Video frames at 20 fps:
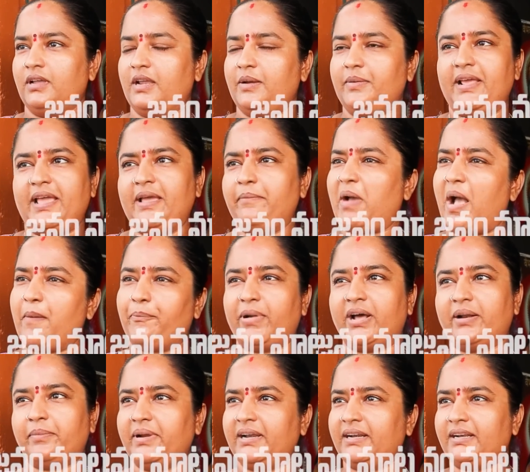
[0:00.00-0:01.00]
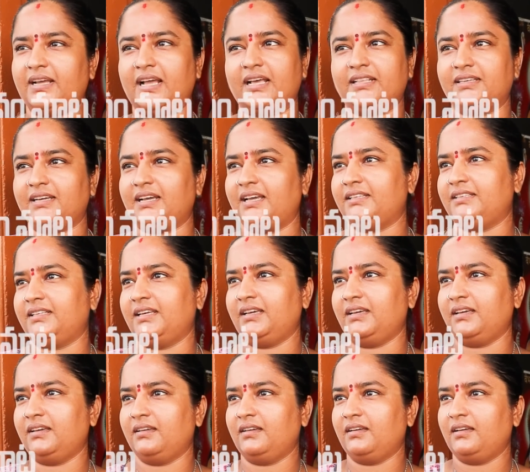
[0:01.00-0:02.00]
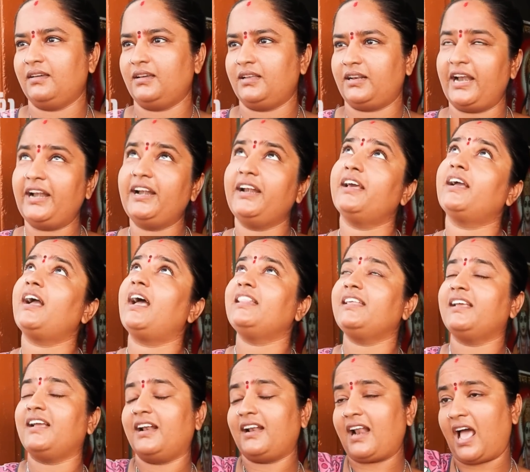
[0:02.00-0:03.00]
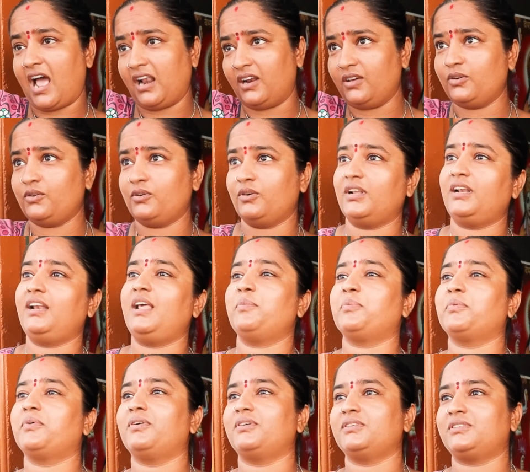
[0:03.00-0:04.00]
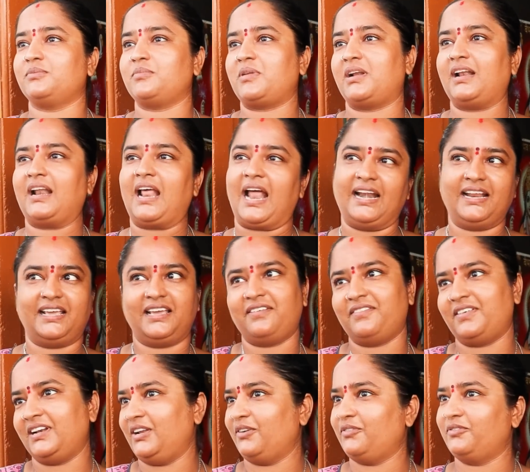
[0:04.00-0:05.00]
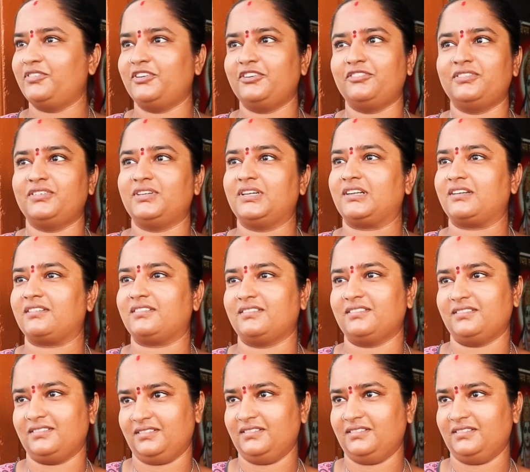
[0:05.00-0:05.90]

ఇప్పుడు ఏం అపార్ట్మెంట్ కాదుగా ఇది రెండు కాదు ఇంకా నాలుగు కూడా లేపుకోవచ్చు మనల్ని అడిగే వాళ్ళు ఎవరు ఉండరు